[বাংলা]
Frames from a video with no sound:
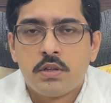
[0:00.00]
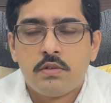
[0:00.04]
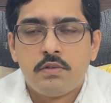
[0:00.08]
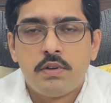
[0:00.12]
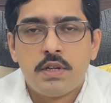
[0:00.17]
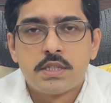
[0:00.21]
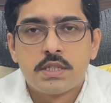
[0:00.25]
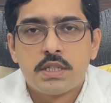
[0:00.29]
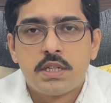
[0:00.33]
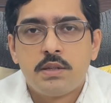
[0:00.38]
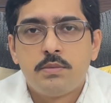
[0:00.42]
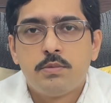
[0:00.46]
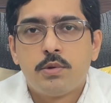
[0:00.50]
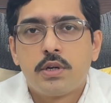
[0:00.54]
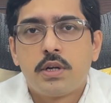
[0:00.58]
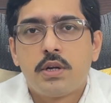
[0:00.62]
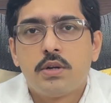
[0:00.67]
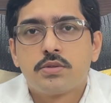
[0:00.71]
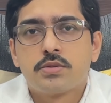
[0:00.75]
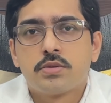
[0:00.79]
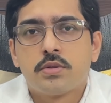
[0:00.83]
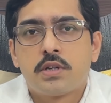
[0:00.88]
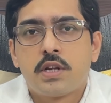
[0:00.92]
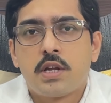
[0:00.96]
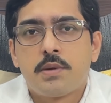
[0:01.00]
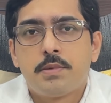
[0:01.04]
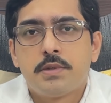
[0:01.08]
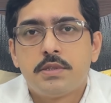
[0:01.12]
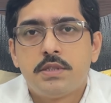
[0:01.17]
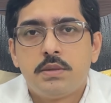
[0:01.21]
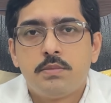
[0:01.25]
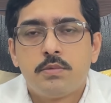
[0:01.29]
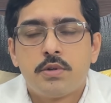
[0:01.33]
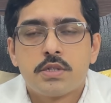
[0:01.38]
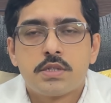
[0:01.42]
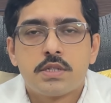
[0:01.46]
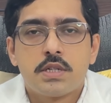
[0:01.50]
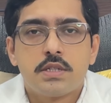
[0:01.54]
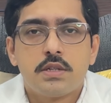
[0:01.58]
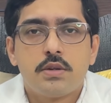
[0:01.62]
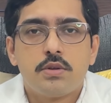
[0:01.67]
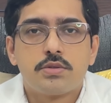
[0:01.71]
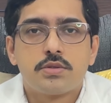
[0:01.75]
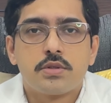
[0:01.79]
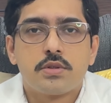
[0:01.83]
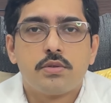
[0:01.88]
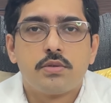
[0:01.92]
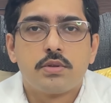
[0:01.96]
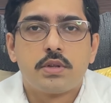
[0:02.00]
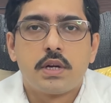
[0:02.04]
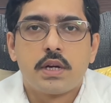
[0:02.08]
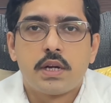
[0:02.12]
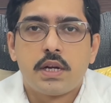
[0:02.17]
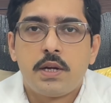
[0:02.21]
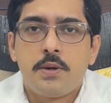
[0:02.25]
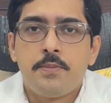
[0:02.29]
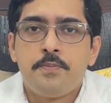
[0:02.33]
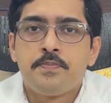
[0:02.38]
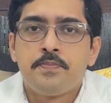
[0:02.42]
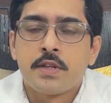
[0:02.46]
ভেসলিন বডি লোশন টাইপের যে ময়শ্চারাইজার লোশনগুলো থাকে